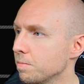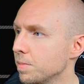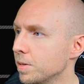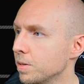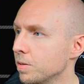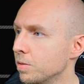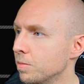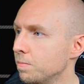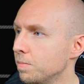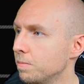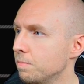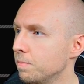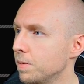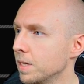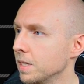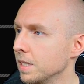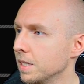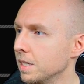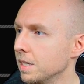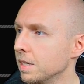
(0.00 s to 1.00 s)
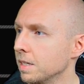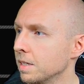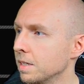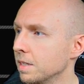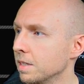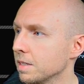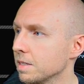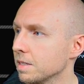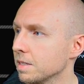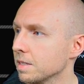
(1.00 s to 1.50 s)
Hope, Buddy
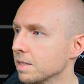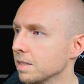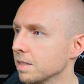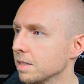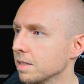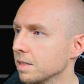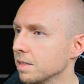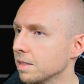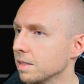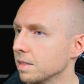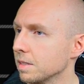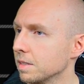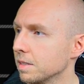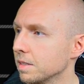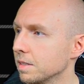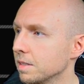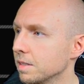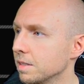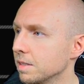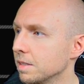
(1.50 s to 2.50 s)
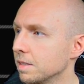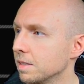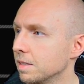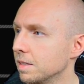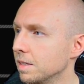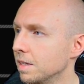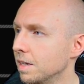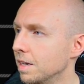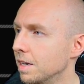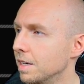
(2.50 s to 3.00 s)
Heels.
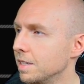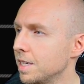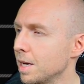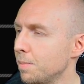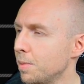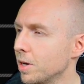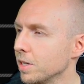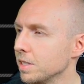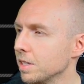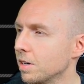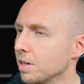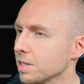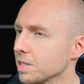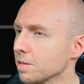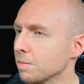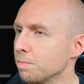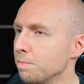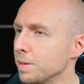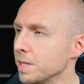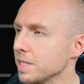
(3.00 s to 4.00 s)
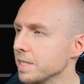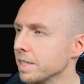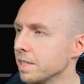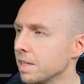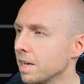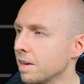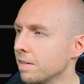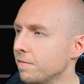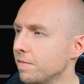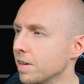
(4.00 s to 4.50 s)
Ich habe heute auch so ein
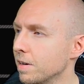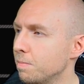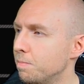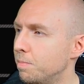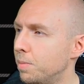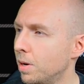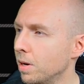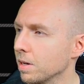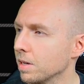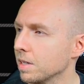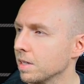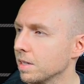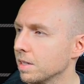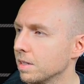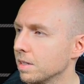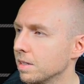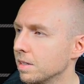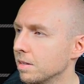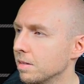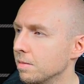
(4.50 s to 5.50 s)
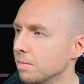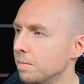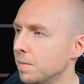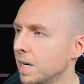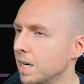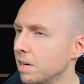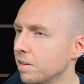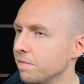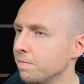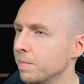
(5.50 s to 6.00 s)
bisschen einfach Bock
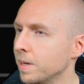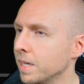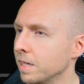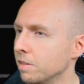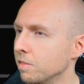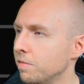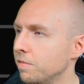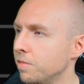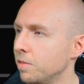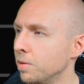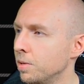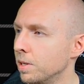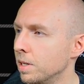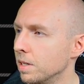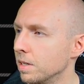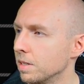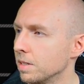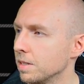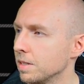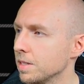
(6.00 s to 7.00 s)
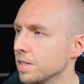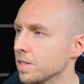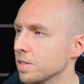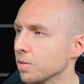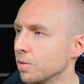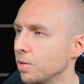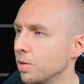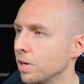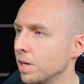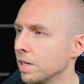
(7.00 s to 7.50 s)
mal auf mein Gefühl
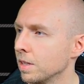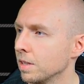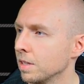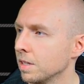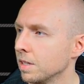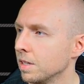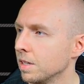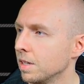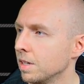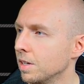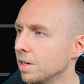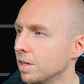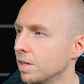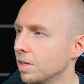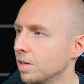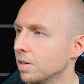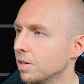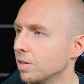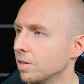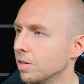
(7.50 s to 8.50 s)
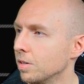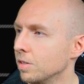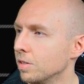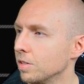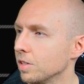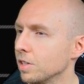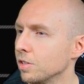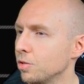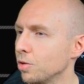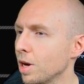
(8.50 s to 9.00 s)
zu hören.
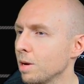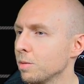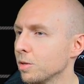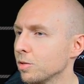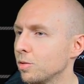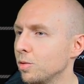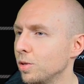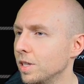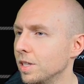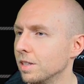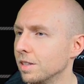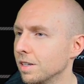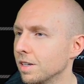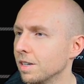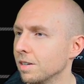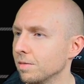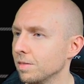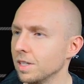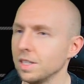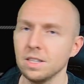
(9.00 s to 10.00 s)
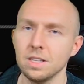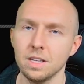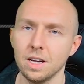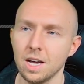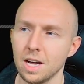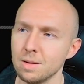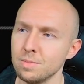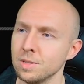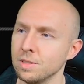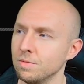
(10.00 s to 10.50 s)
Und äh, Draymond Green, ja, den
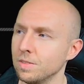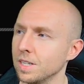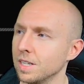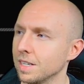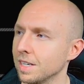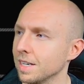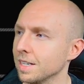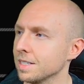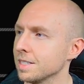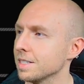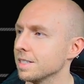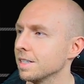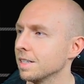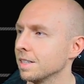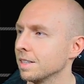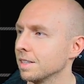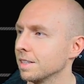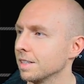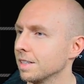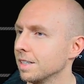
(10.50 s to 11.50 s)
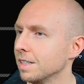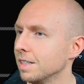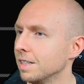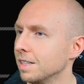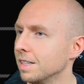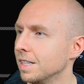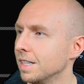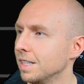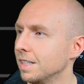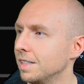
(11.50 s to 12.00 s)
haben wir gestern
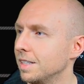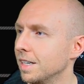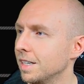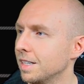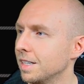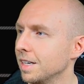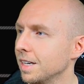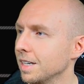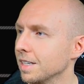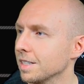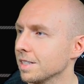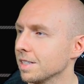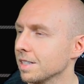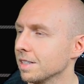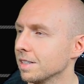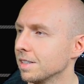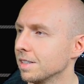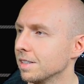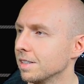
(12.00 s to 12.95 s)
gekickt.